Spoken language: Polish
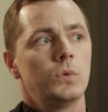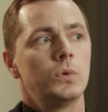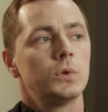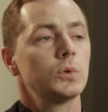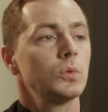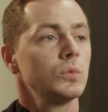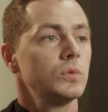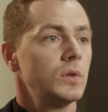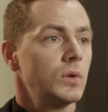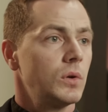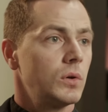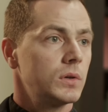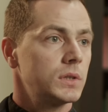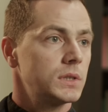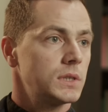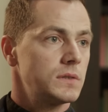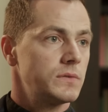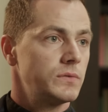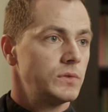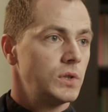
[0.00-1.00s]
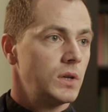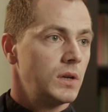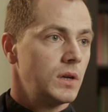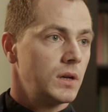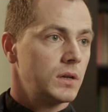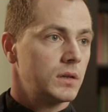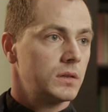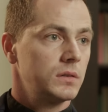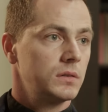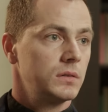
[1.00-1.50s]
trudny okres w
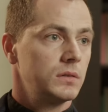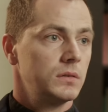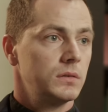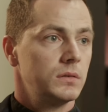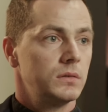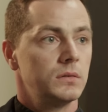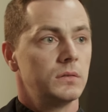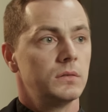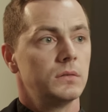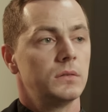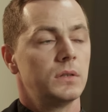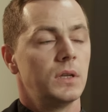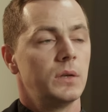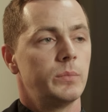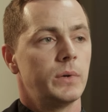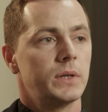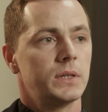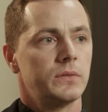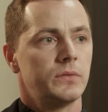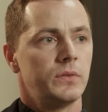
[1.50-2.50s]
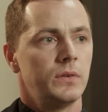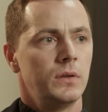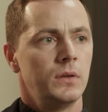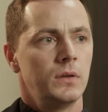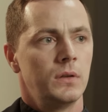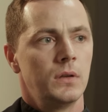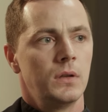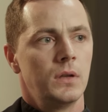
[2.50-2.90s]
dziejach tej parafii.